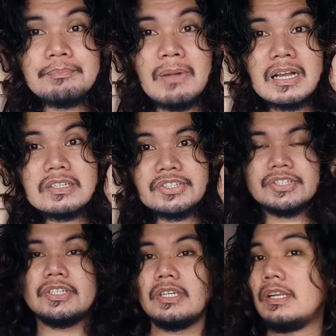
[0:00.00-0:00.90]

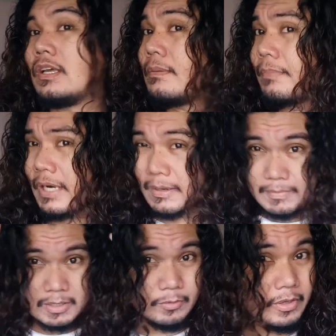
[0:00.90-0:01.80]
mag-curl. Para
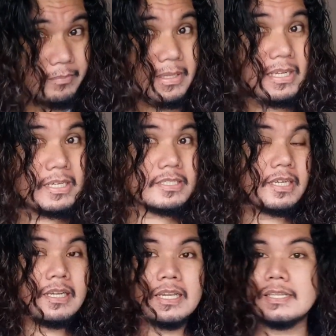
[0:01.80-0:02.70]
mag lang
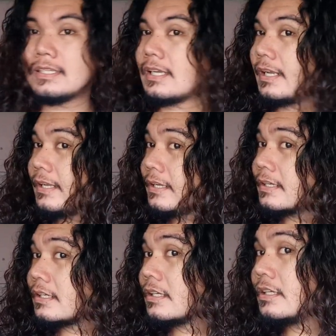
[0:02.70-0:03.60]
siyang ganyan.
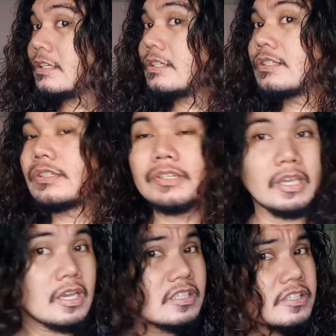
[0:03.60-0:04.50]
So,
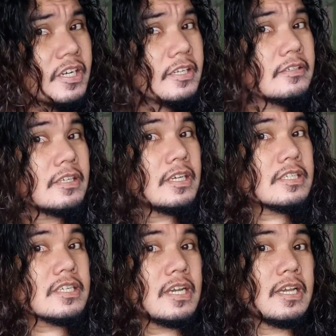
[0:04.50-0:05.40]
i-air dry ko
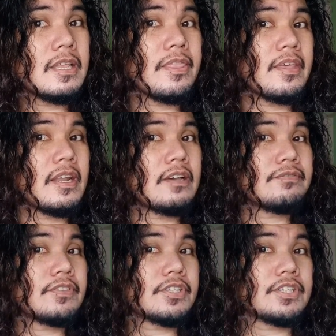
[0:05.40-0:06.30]
lang siya and then
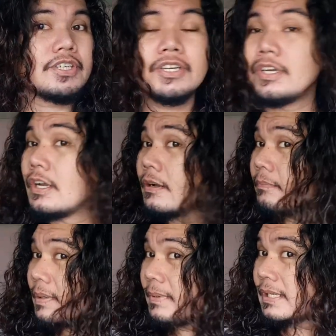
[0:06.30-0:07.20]
after,
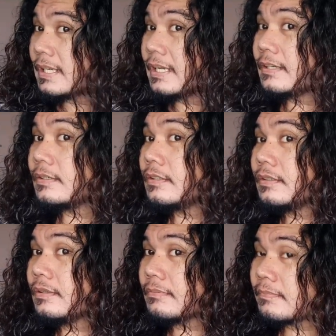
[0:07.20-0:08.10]
babalik
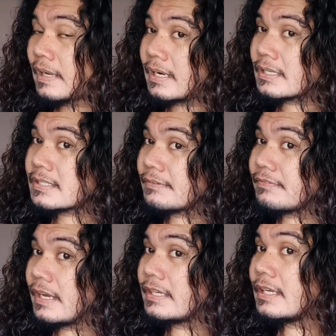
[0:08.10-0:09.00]
ako para sa
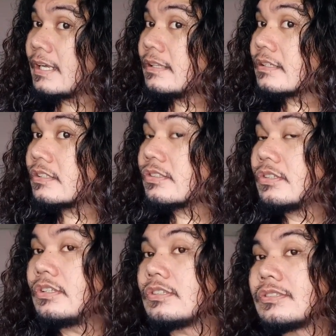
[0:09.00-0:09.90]
final
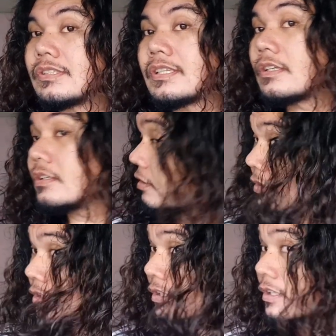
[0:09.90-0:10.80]
result.
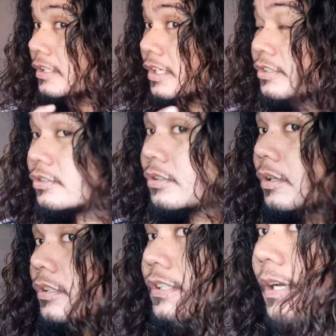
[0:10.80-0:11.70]
Yan yung
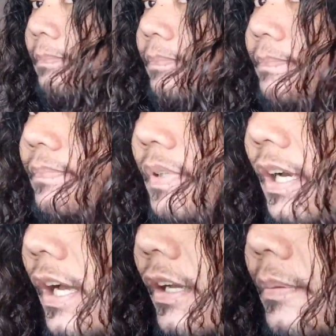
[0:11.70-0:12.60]
close-up
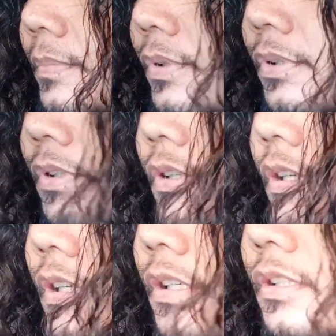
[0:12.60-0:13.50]
ng aking
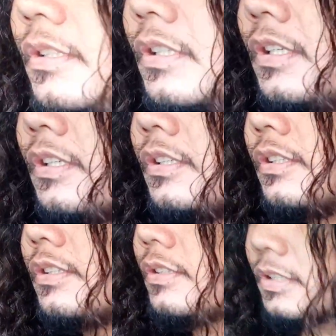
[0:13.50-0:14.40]
bukok
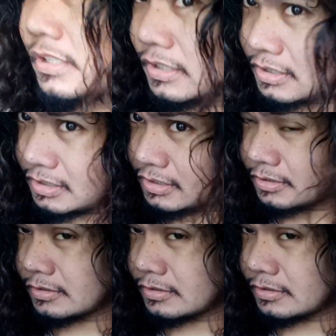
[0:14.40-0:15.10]
using sea